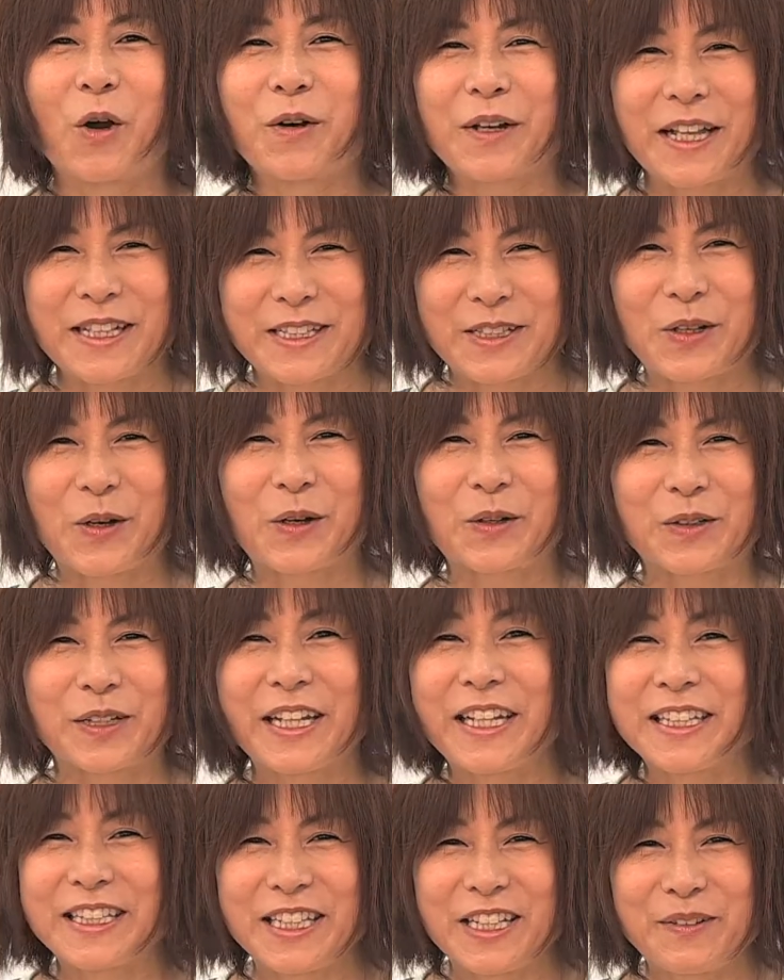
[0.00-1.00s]
月の
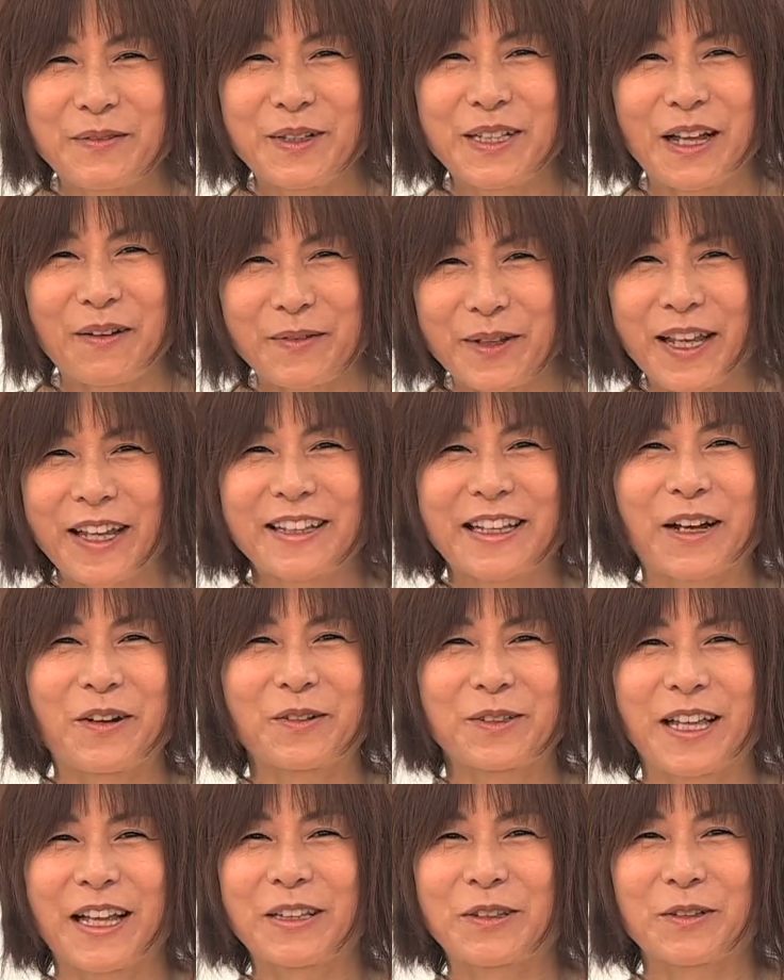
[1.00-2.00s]
グリーン TV ナビゲーター
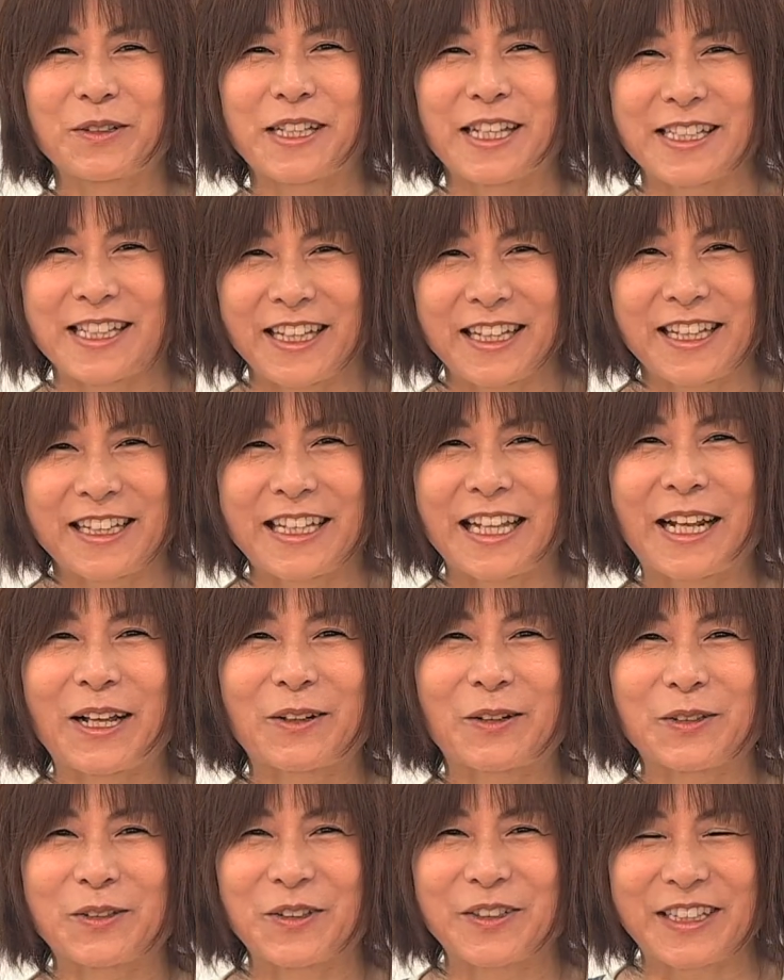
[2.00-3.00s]
を担当させていただ
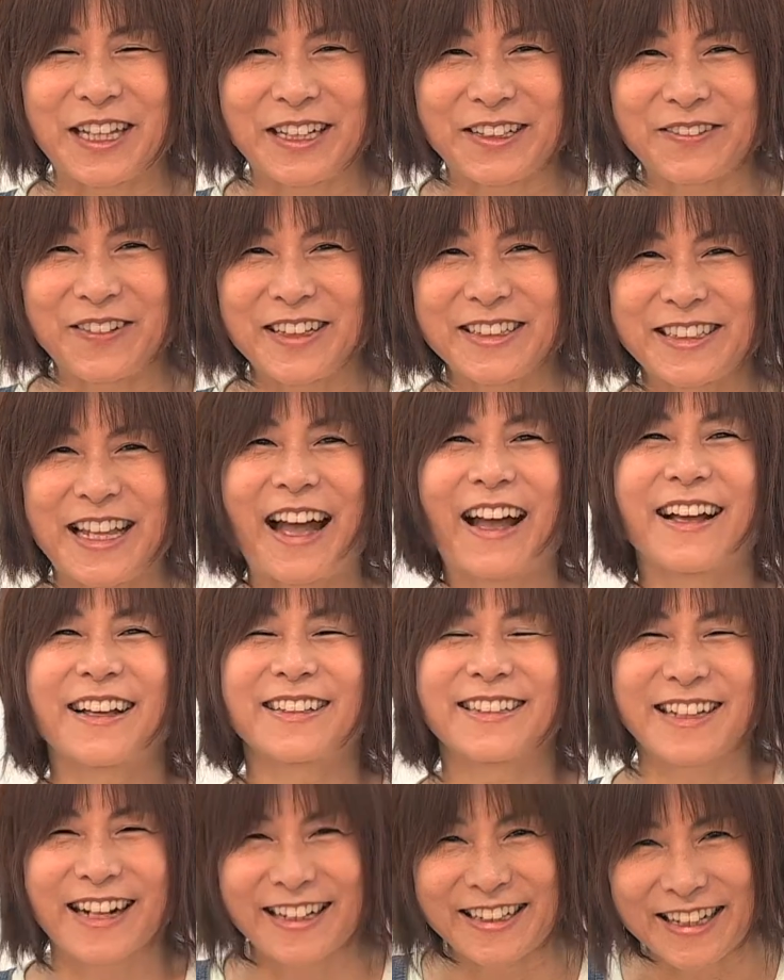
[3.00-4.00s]
くことになりました
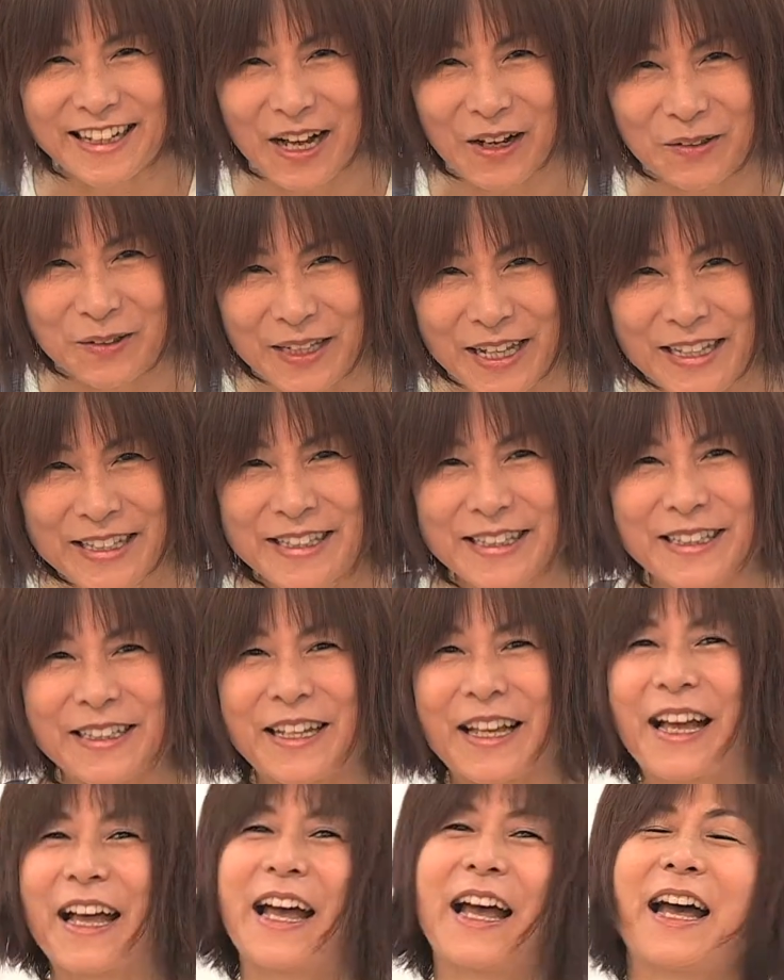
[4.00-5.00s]
白井貴子です、
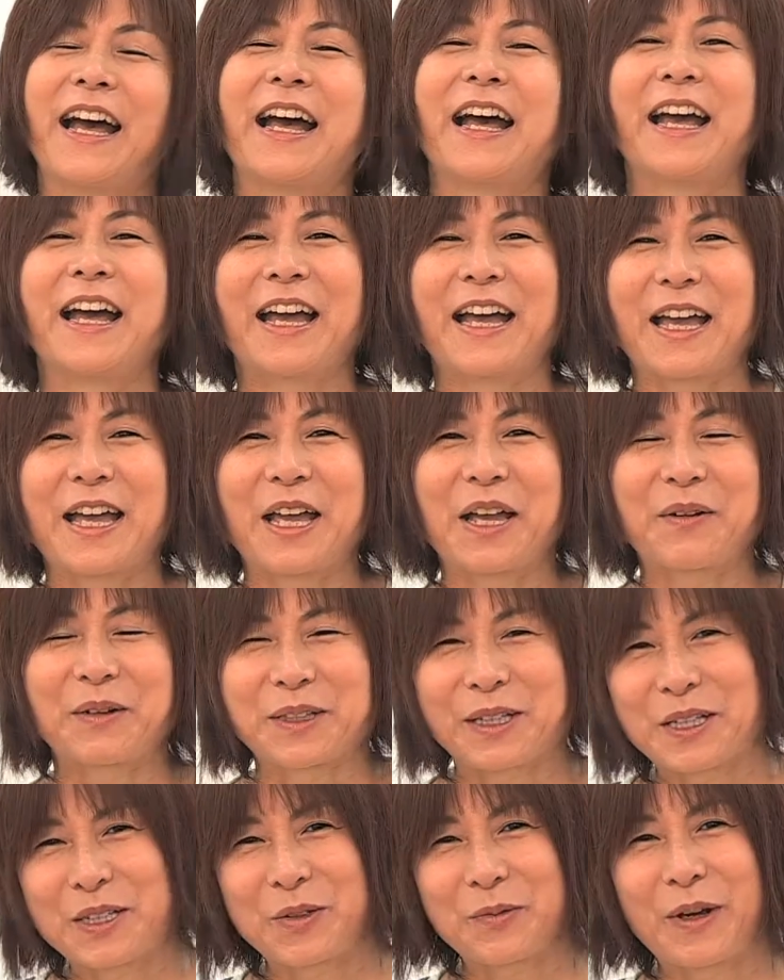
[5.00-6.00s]
えー、
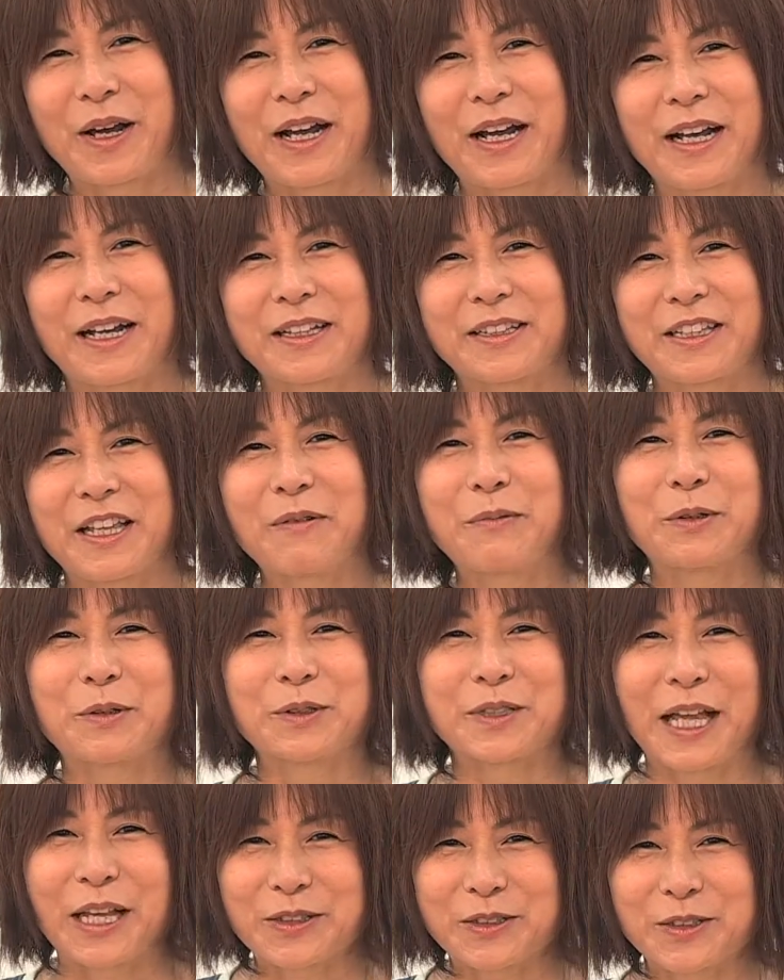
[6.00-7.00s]
私は
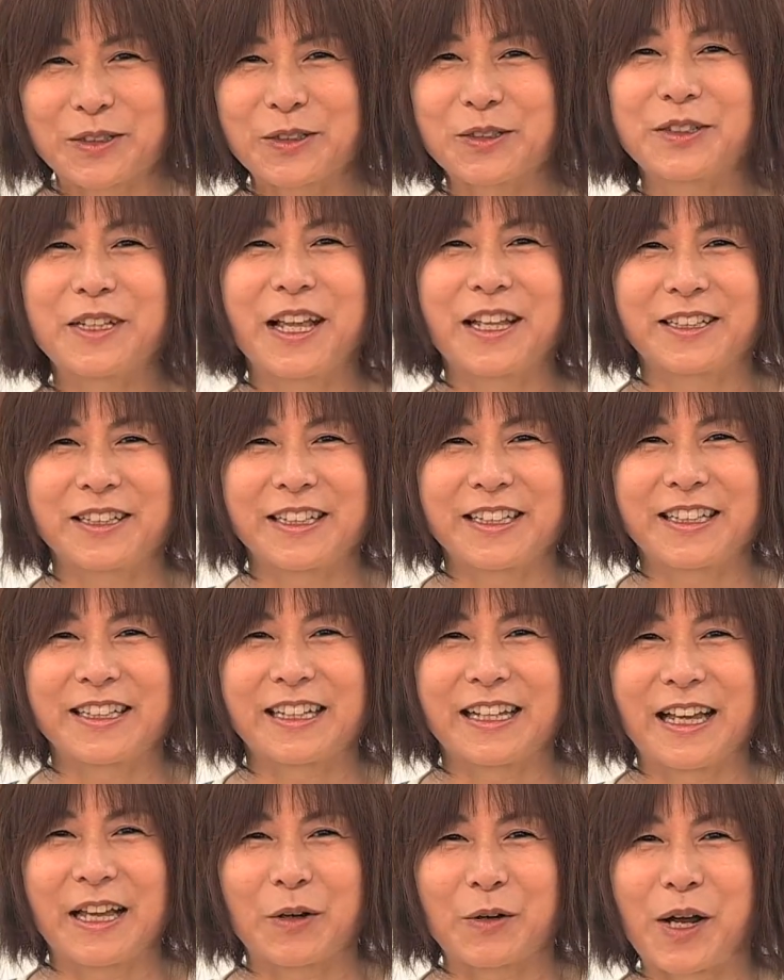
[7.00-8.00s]
デビュー30周年に、
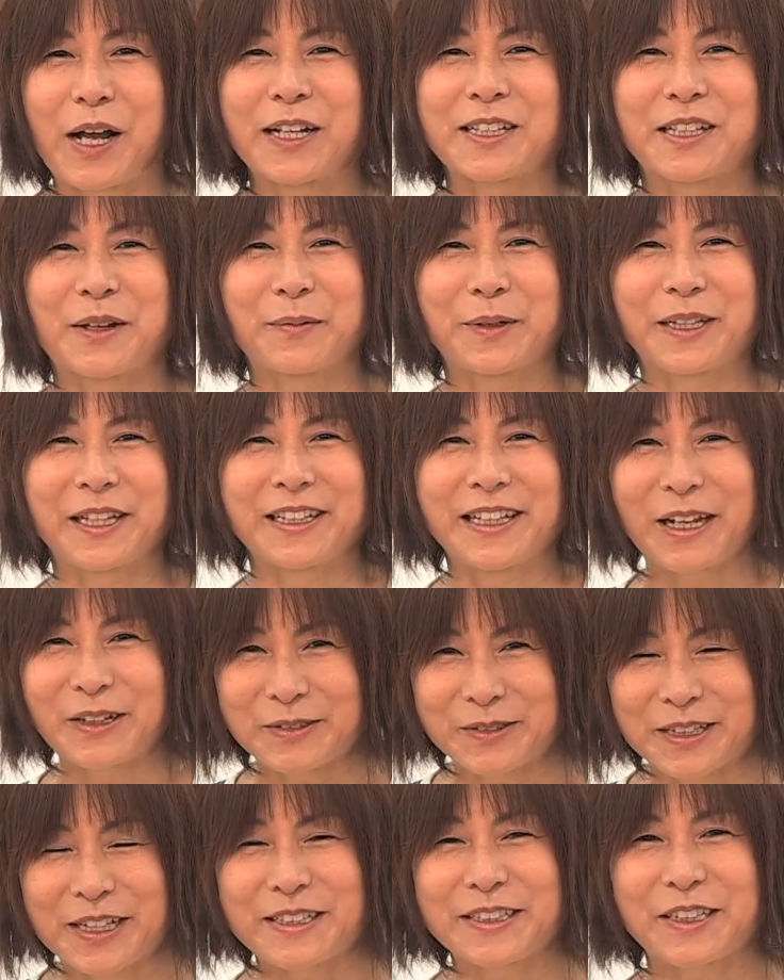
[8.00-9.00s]
えー、おかげさまでな
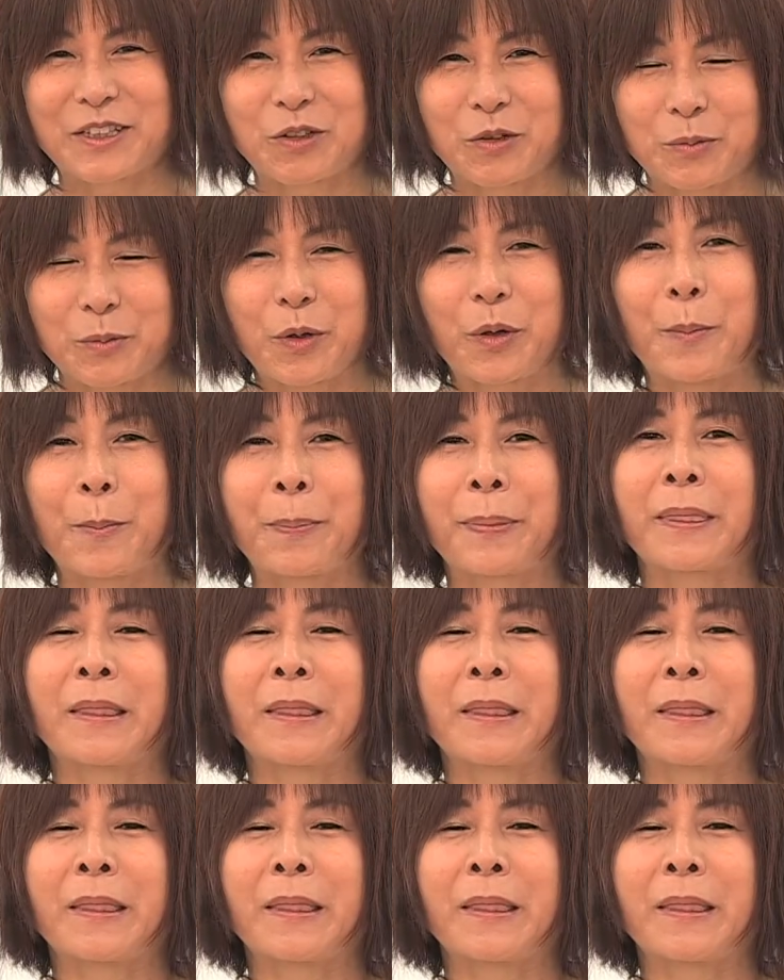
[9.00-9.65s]
るんですけども